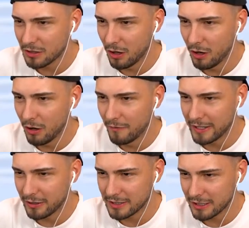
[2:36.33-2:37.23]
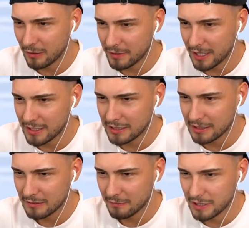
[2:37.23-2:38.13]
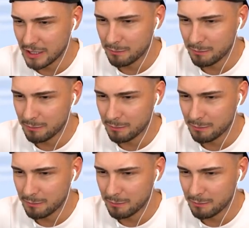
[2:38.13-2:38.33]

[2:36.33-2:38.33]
Oh mein Gott, er kommt gar nicht mit den